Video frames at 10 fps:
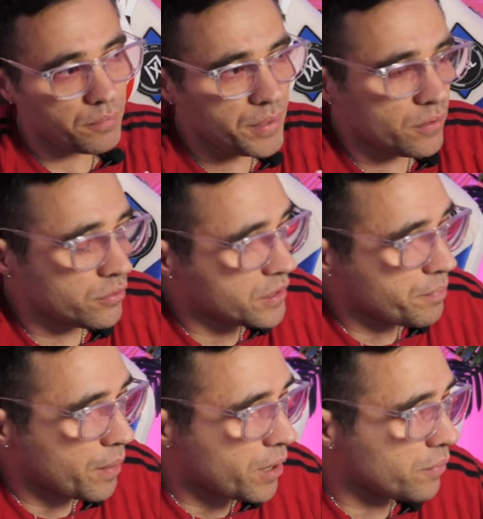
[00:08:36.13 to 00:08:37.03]
Pico, c'est
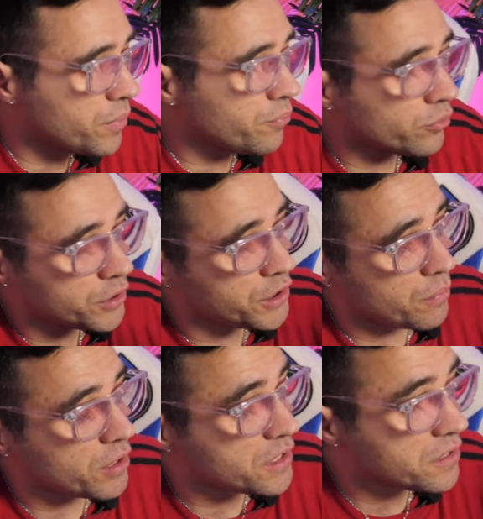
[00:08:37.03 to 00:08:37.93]
pas mal, mais bon, j'ai
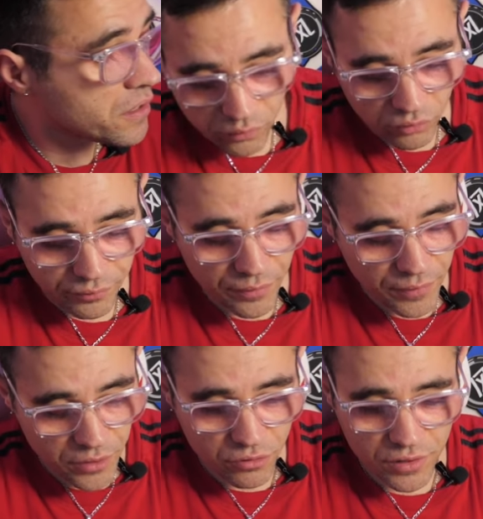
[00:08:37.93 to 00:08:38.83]
jamais testé, donc faut
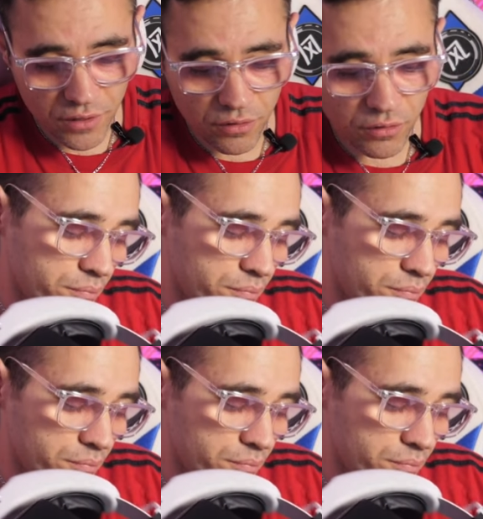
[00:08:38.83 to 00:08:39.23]
voir ce que ça donne.